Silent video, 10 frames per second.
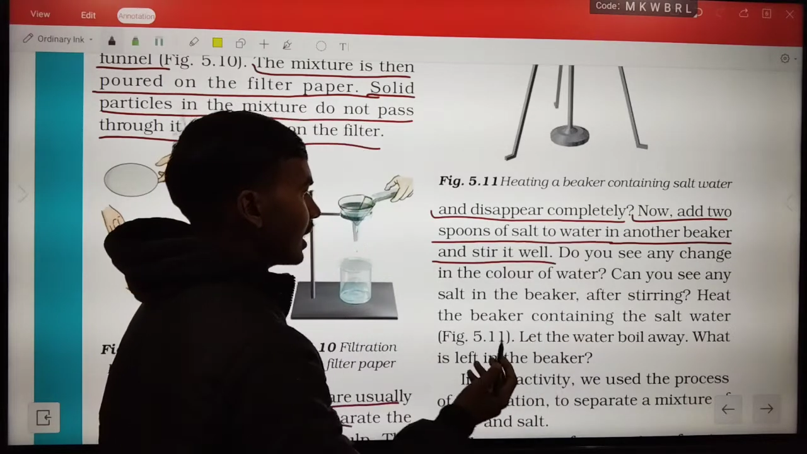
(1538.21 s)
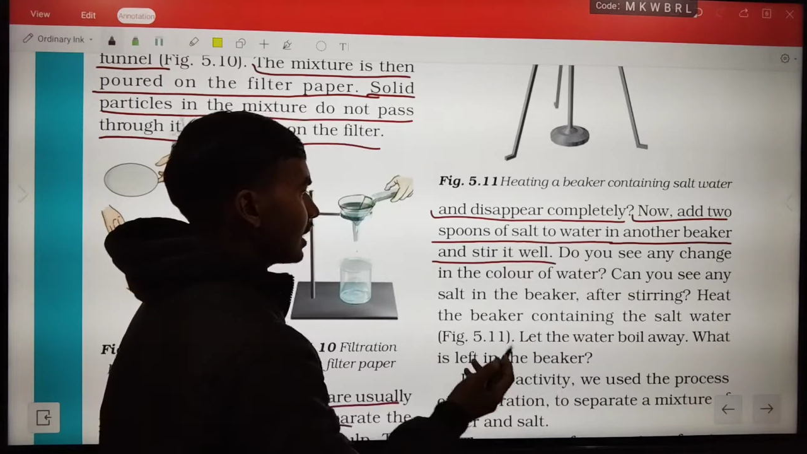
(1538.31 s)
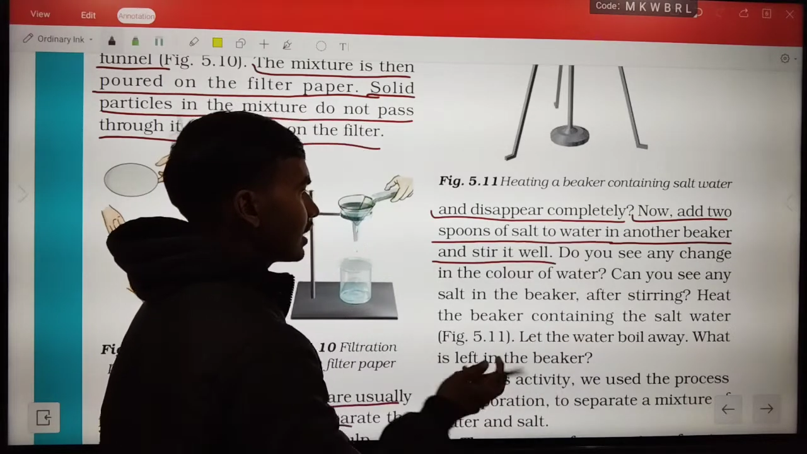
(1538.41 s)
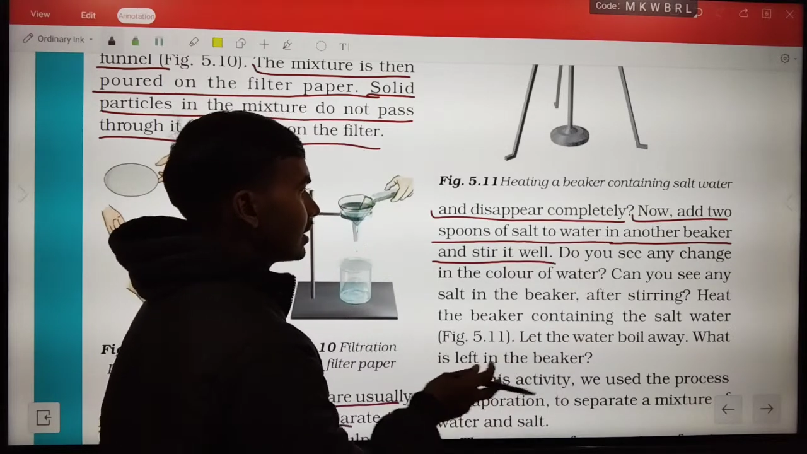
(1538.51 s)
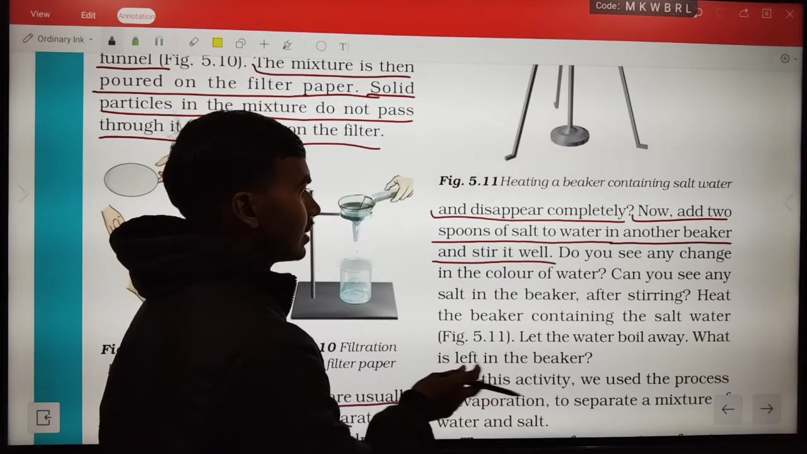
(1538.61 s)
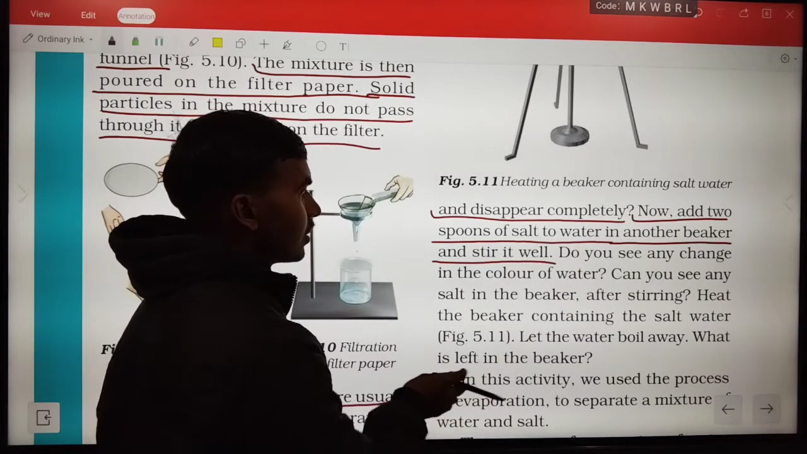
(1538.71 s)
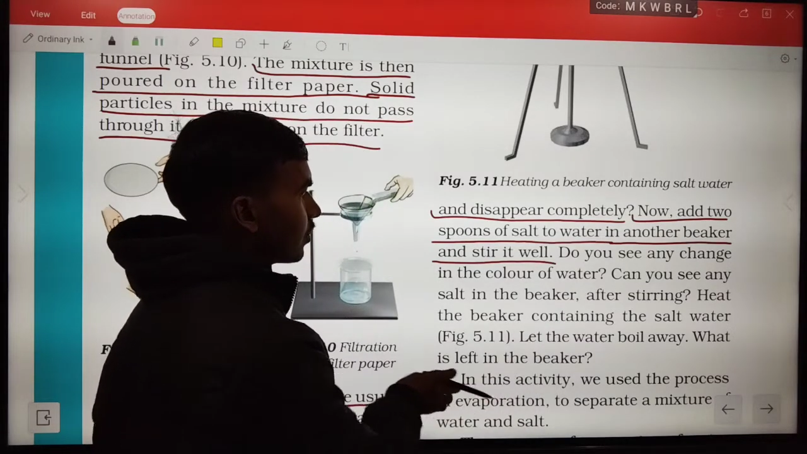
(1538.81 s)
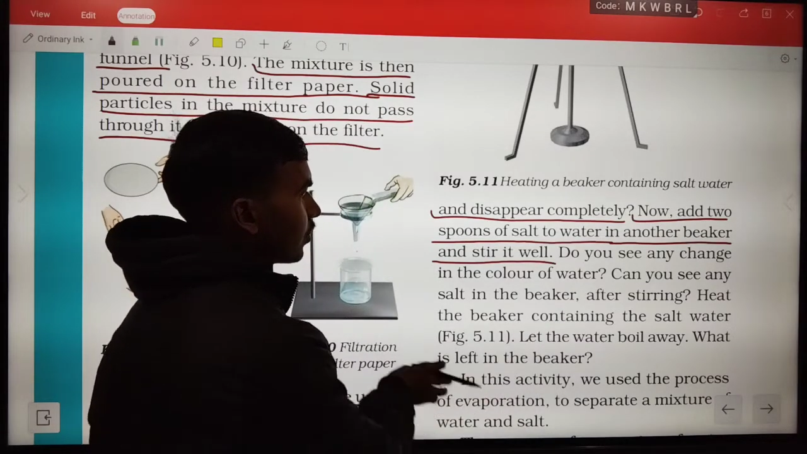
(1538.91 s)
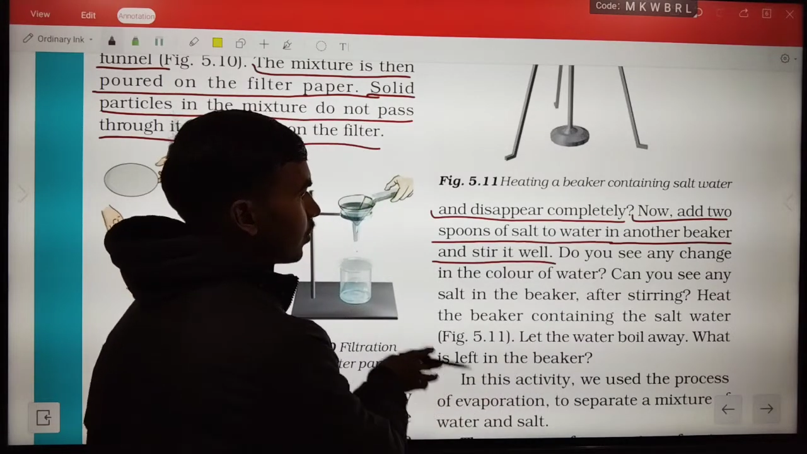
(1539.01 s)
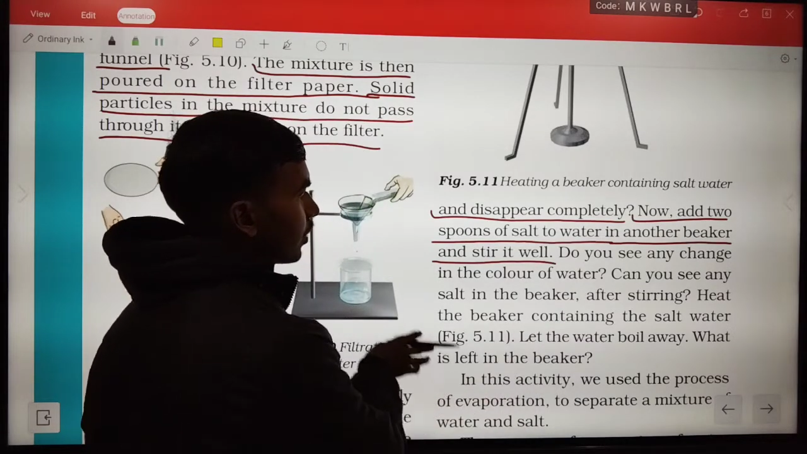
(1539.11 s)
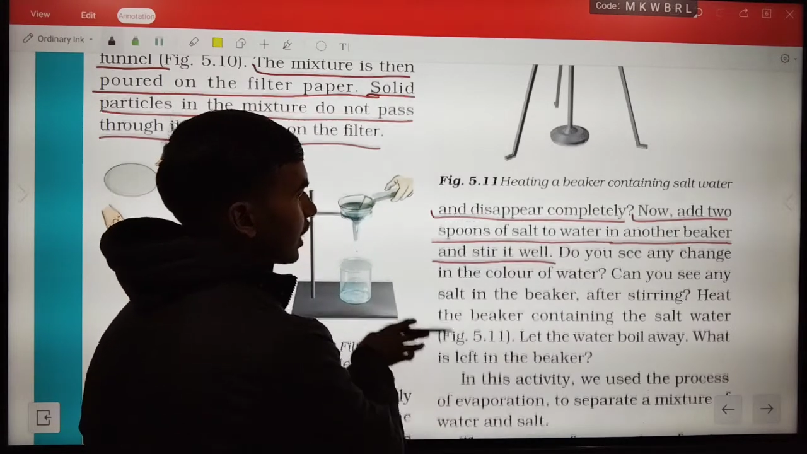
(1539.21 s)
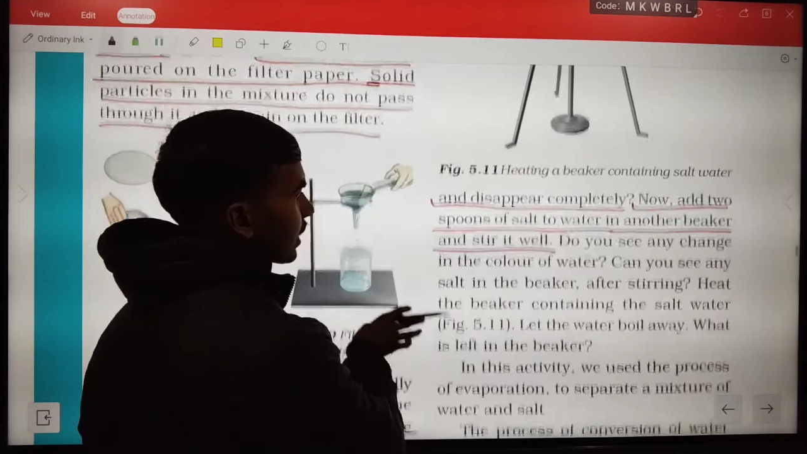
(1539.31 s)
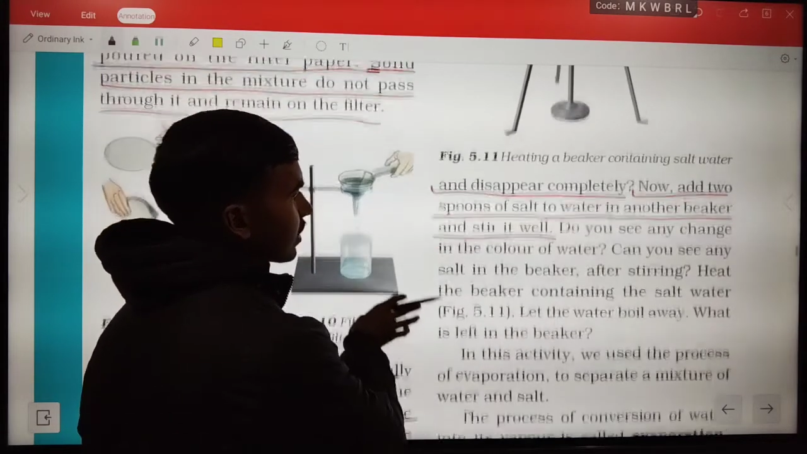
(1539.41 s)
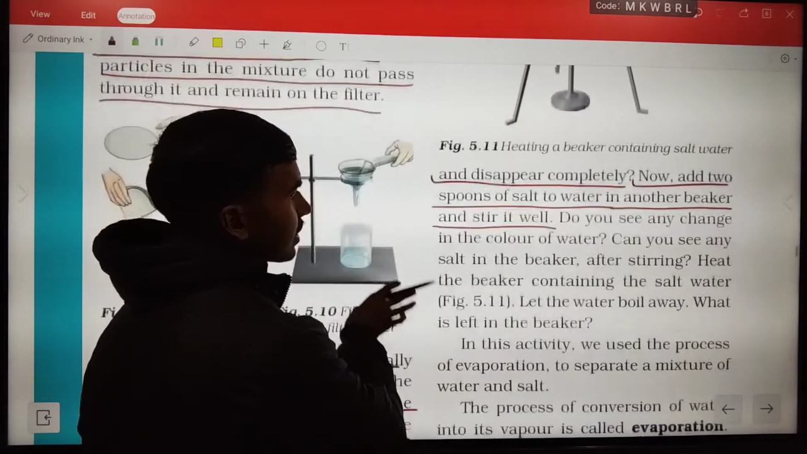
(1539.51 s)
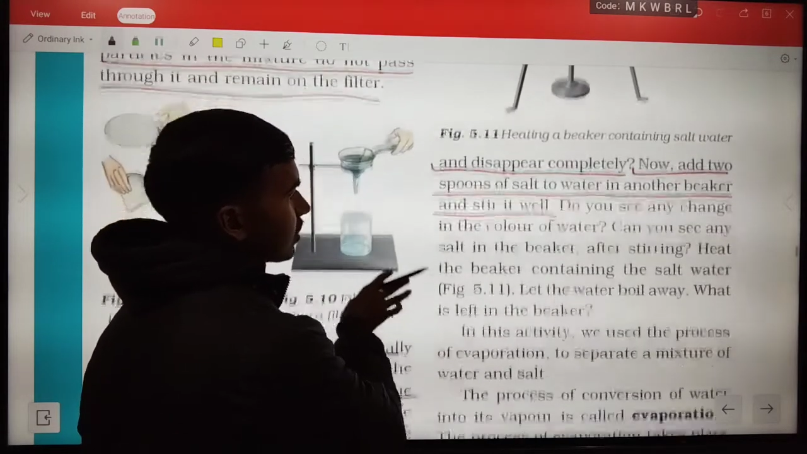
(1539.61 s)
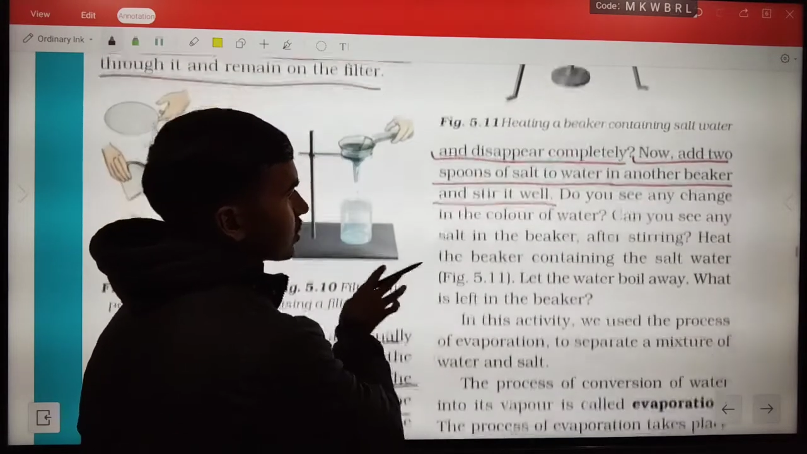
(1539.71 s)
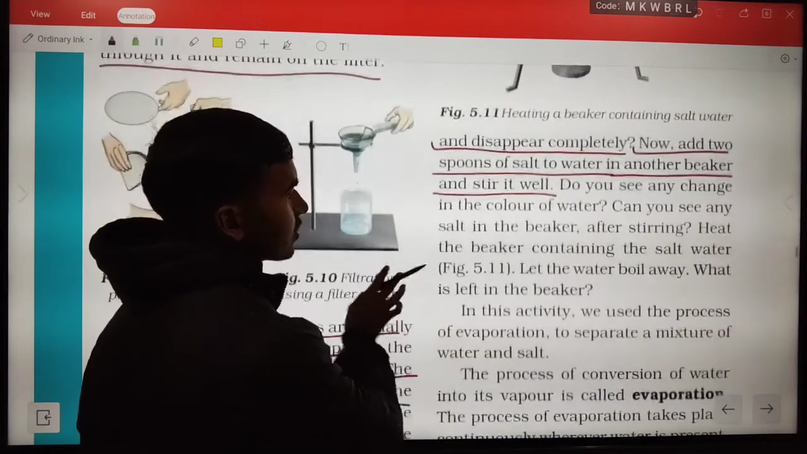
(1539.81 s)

क्या बोलेंगे कि